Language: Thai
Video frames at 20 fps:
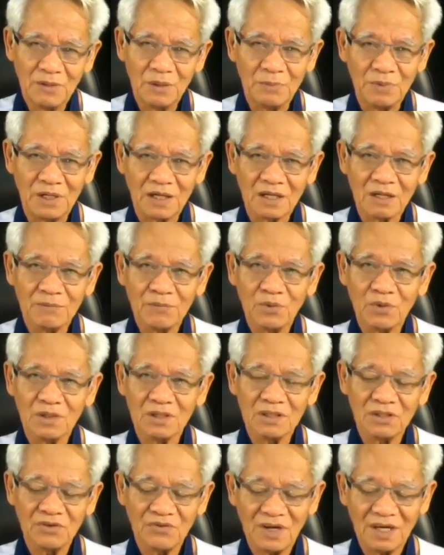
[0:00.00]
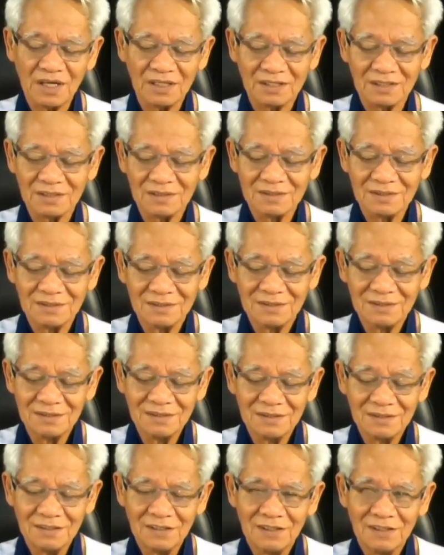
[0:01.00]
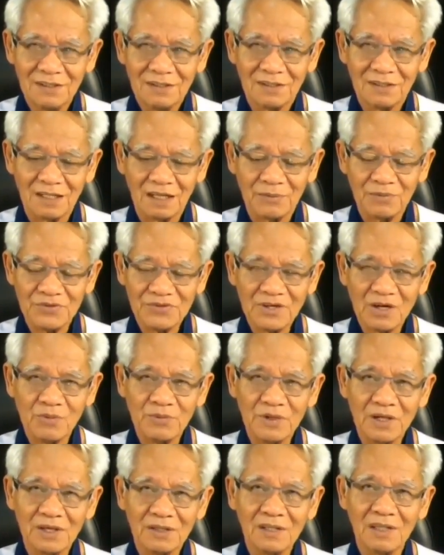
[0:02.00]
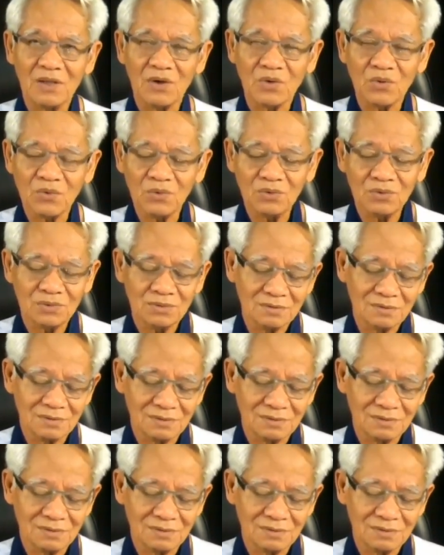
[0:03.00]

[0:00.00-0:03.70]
ไม่เปลี่ยนคำพูดในที่ว่าเนี่ยแต่พระเจ้ามีหน้าที่รู้